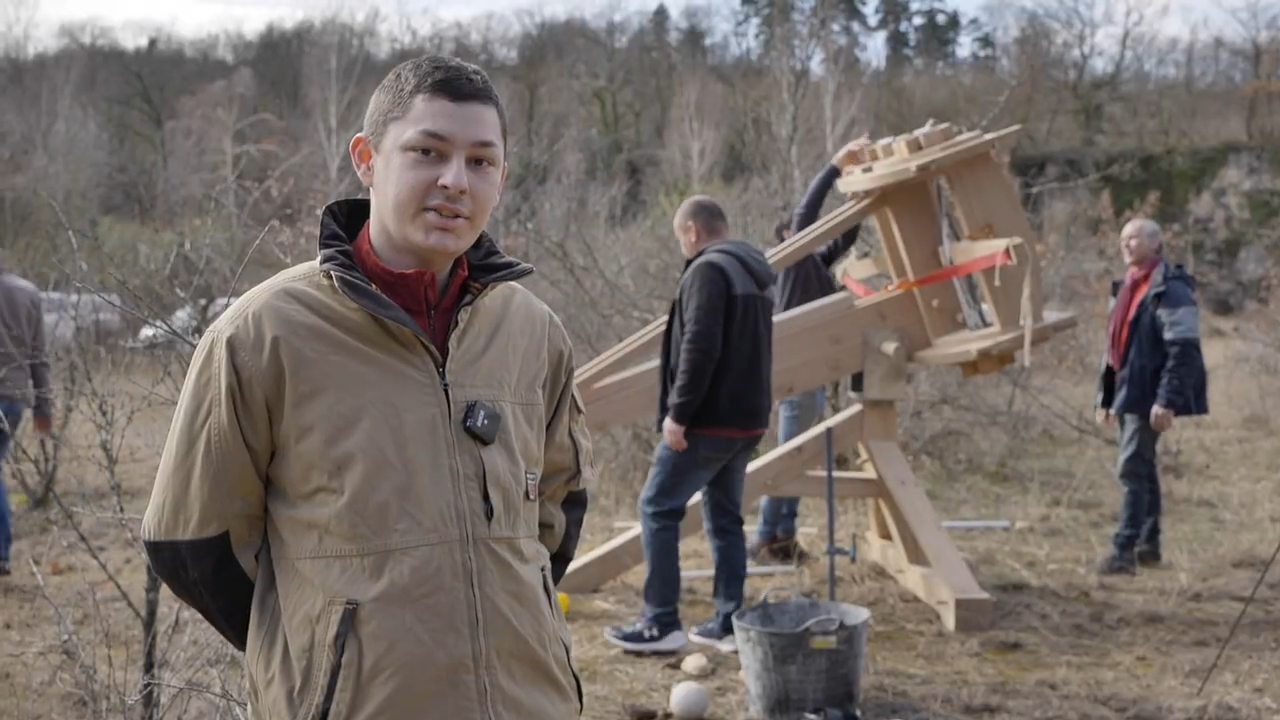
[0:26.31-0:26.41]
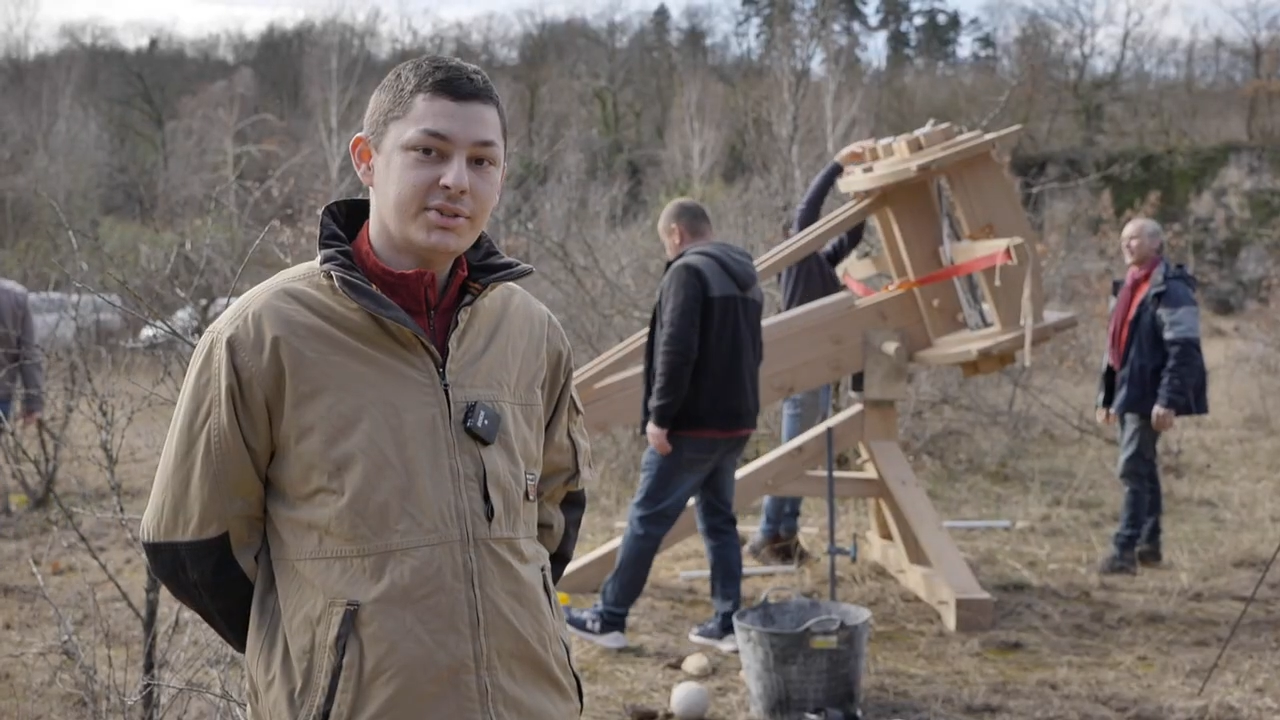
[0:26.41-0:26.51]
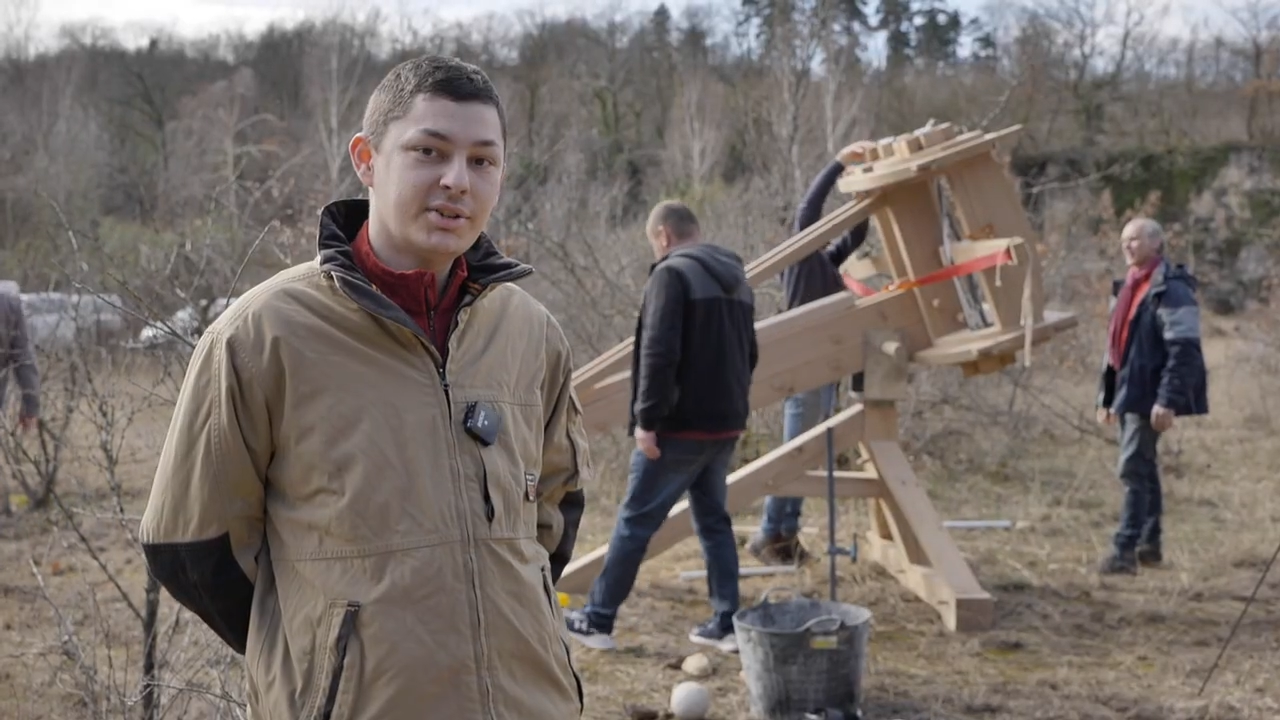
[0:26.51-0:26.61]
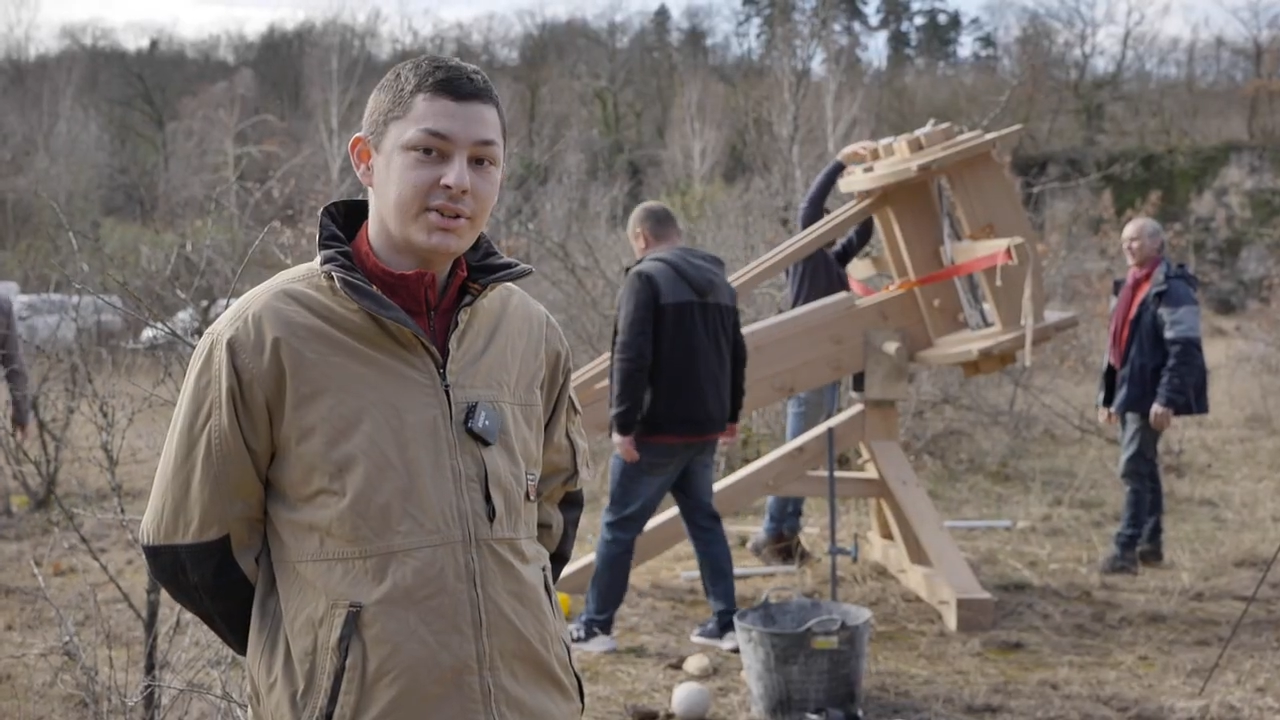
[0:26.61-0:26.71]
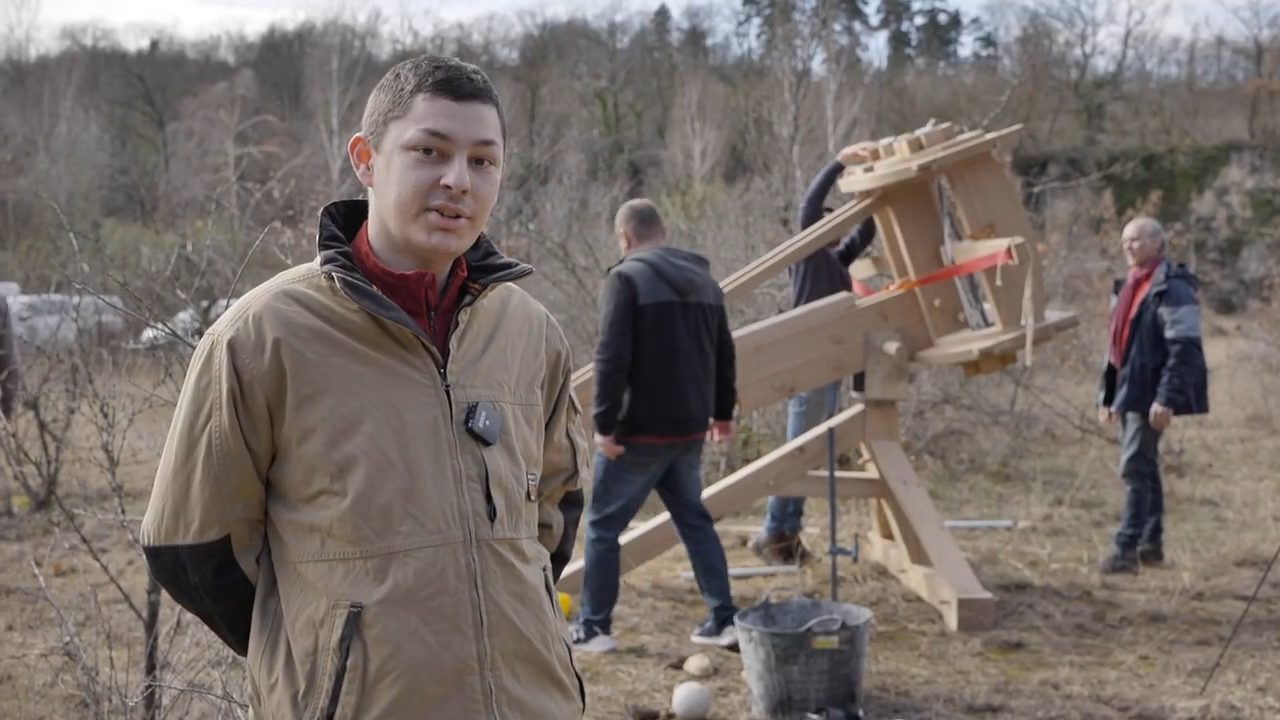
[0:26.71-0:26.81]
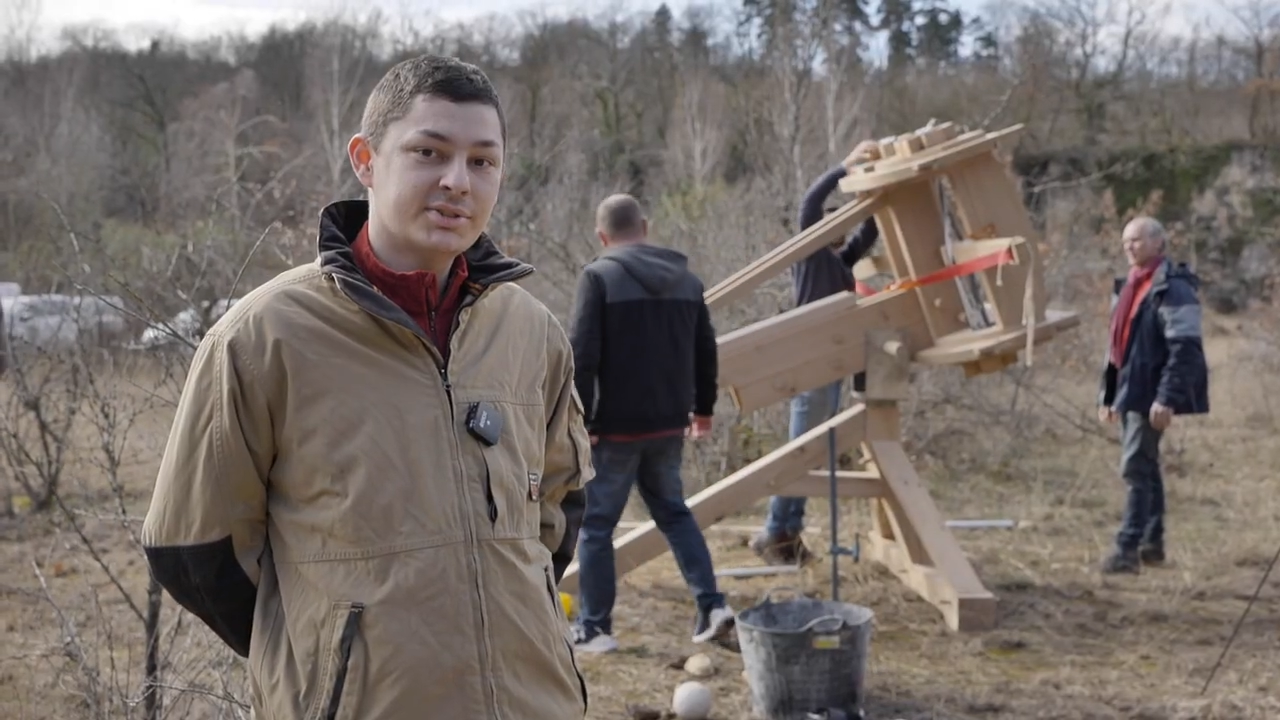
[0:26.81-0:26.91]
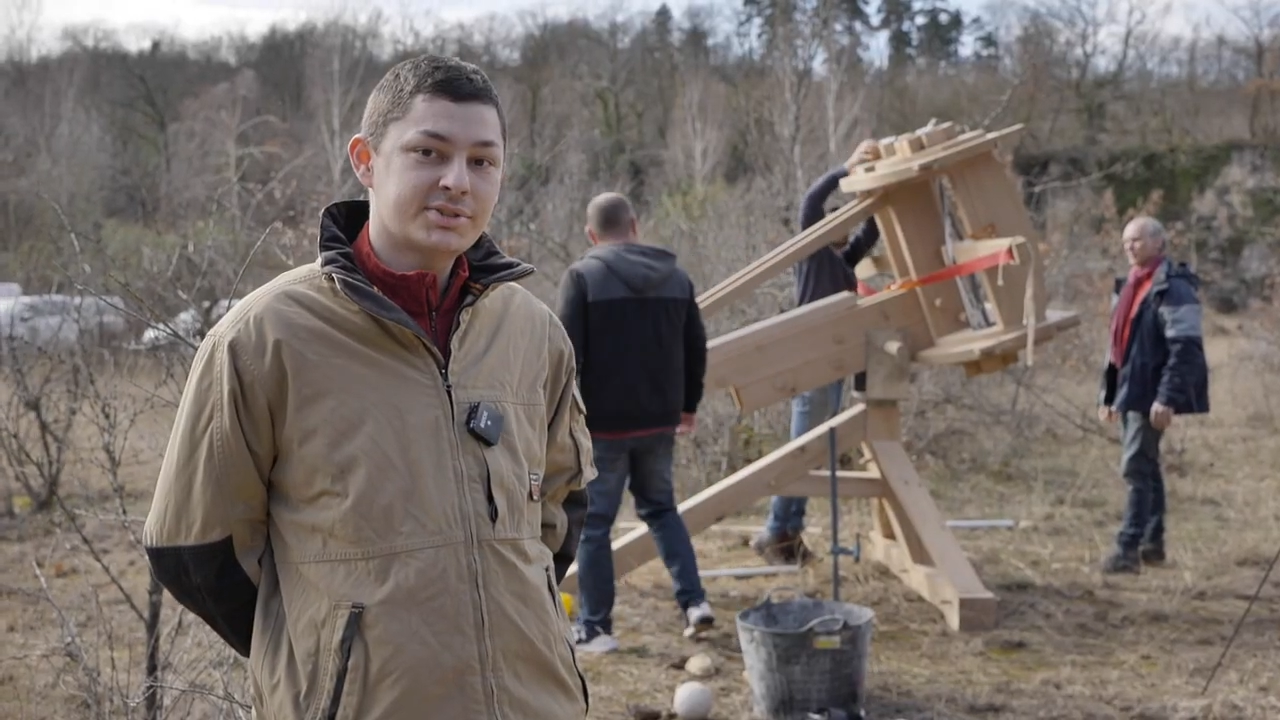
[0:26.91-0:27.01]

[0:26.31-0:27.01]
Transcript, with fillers: une